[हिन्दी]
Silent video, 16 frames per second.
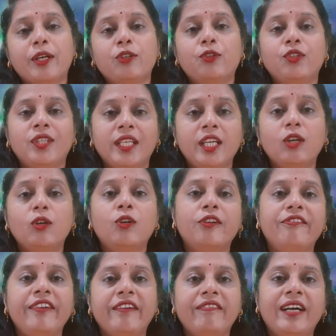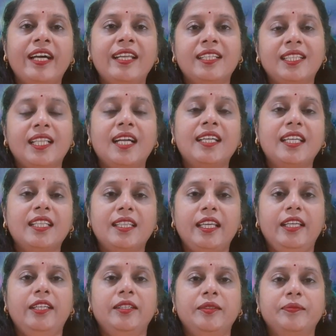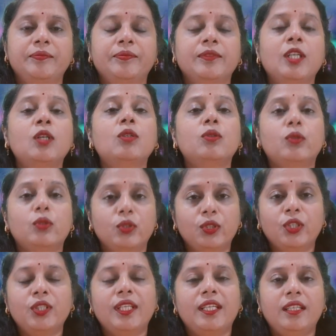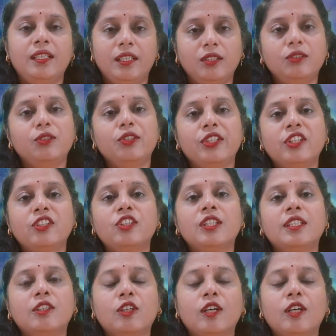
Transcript: प्रकृति और व्यवहारिकता की थी उन्होंने दुर्योधन